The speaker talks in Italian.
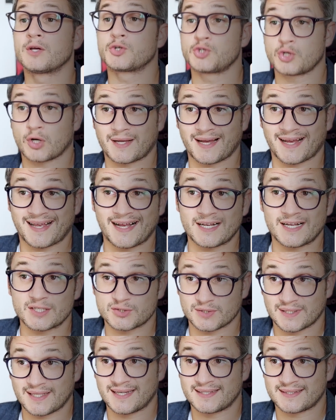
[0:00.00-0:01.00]
Gioca a
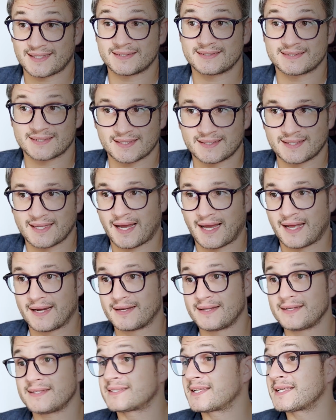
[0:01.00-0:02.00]
calcio dall'età di 7
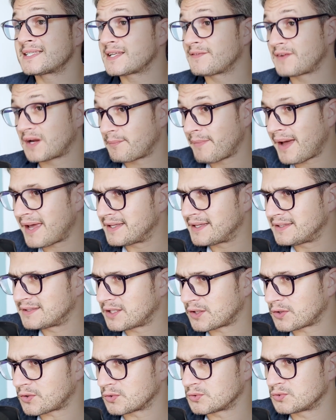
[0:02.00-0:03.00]
anni senza aver mai
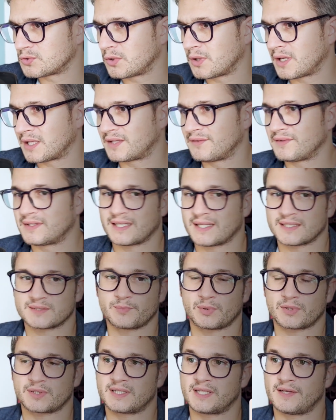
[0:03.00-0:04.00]
interrotto l'attività
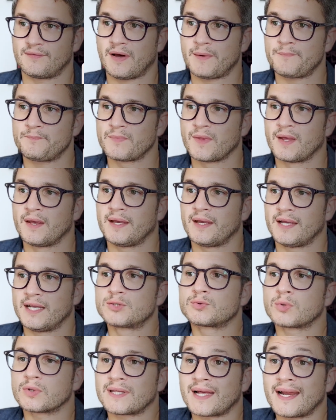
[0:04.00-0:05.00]
sportiva. Il
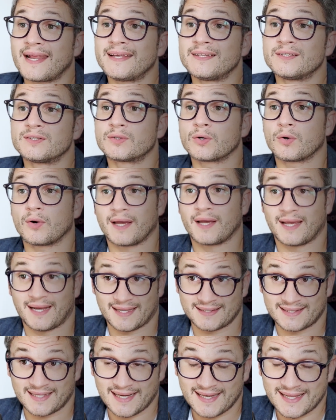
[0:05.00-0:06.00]
suo talento e
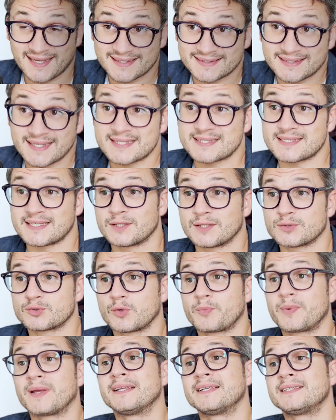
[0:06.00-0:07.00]
la delicatezza del
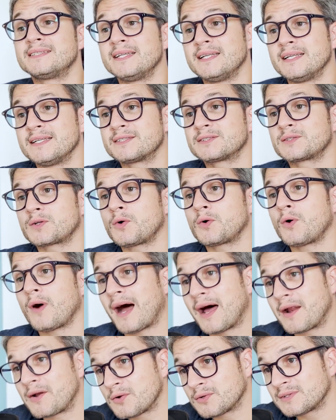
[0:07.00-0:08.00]
suo piede sinistro
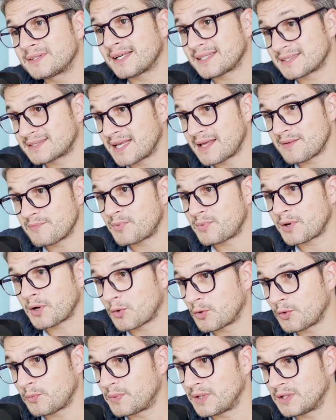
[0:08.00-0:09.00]
hanno da sempre
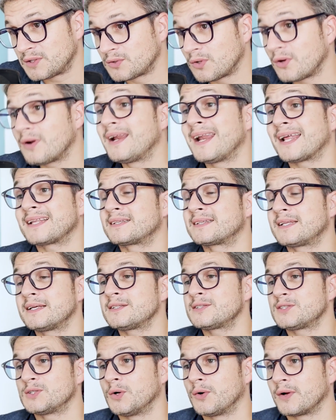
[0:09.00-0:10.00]
colpito
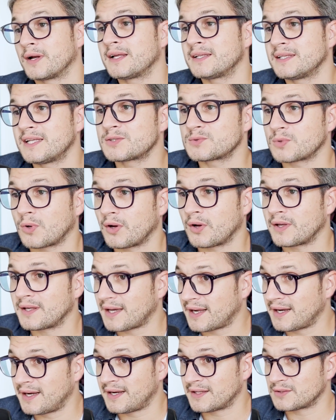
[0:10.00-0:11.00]
l'attenzione dei suoi
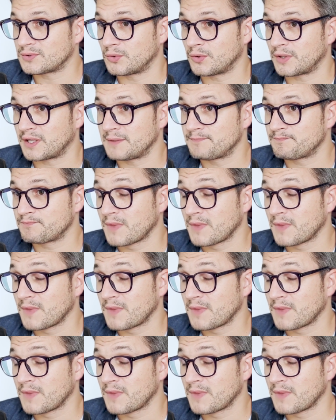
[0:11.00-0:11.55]
allenatori.